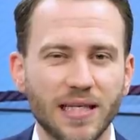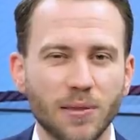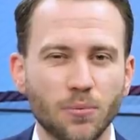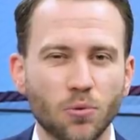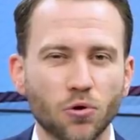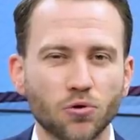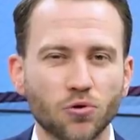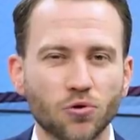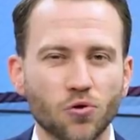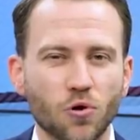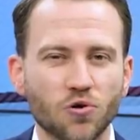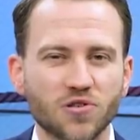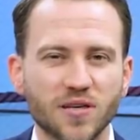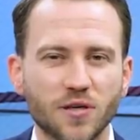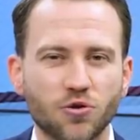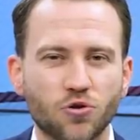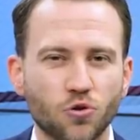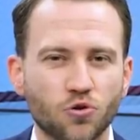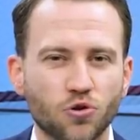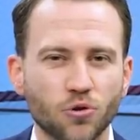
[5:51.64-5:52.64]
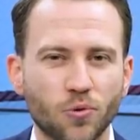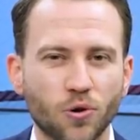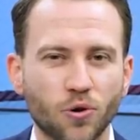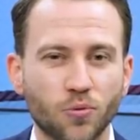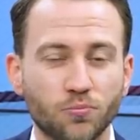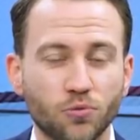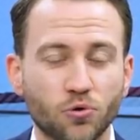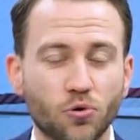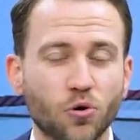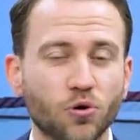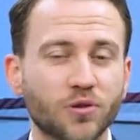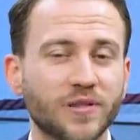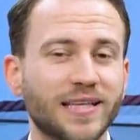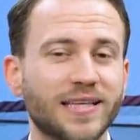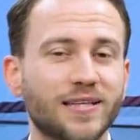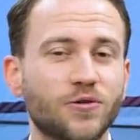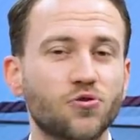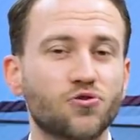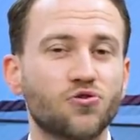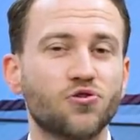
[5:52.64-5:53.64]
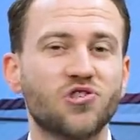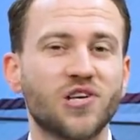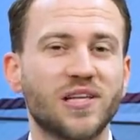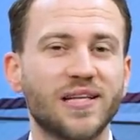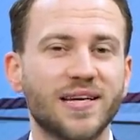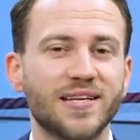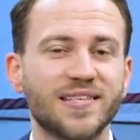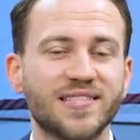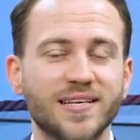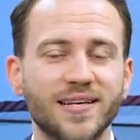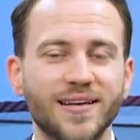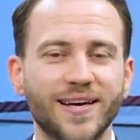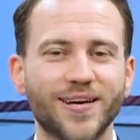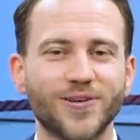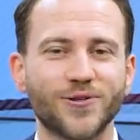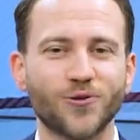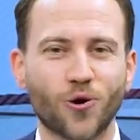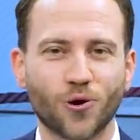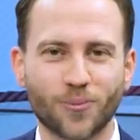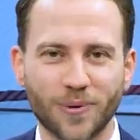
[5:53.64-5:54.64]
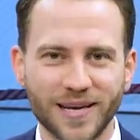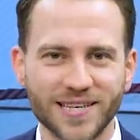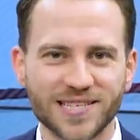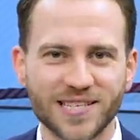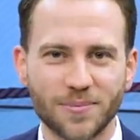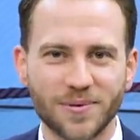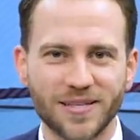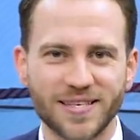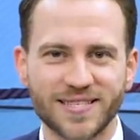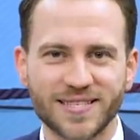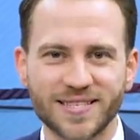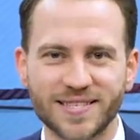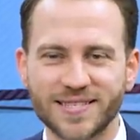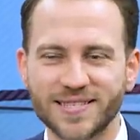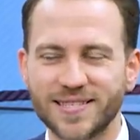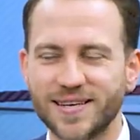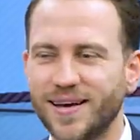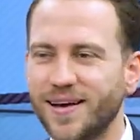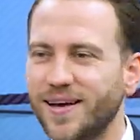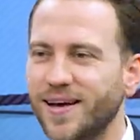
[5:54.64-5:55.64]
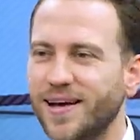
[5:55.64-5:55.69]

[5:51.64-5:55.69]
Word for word: iyi mi olur yoksa kötü mü? Bu konudaki düşüncelerinizi yoruma yazabilirsiniz.